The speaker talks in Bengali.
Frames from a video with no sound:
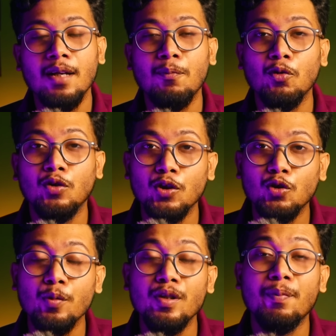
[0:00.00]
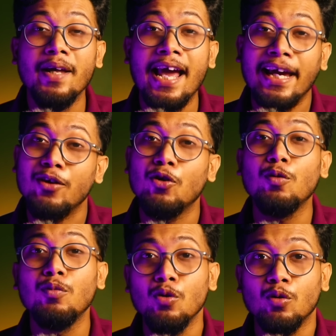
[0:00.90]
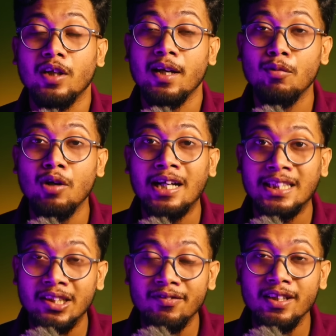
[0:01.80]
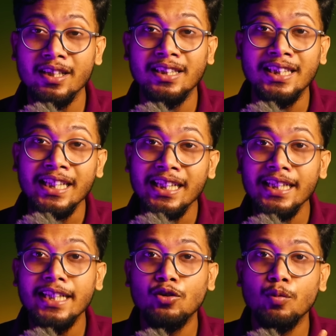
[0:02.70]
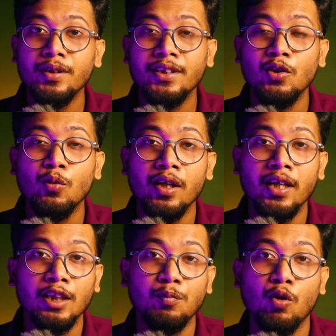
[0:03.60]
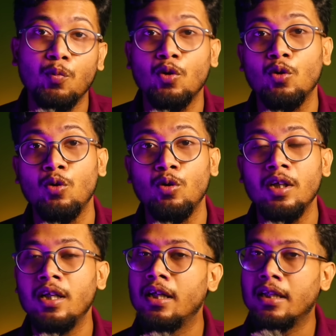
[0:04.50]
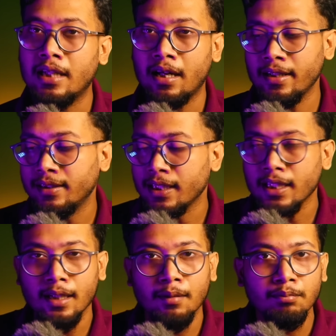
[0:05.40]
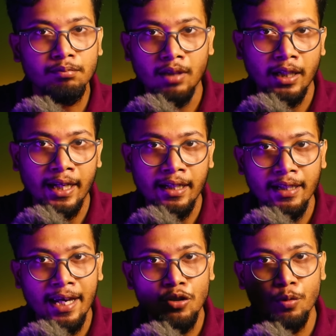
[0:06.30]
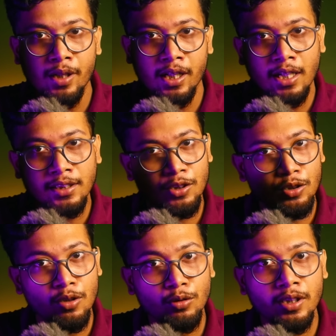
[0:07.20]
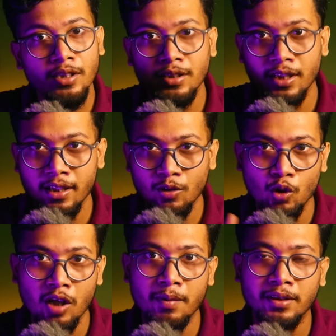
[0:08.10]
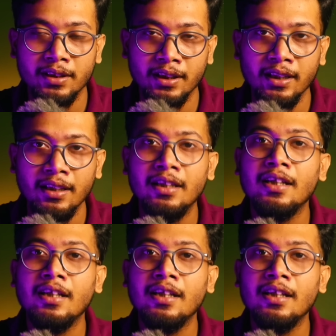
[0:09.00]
তার প্রত্যেক ছবিতে প্রায় একই রকম লোক এবং অজয় দেবগানের তিনটে ছবির সিকোয়েলের কাজ পরপর হলো তার এই সিংহম আগেইন এই ছবিটার কাজ শেষ না হতেই সে জুলাই মাস থেকে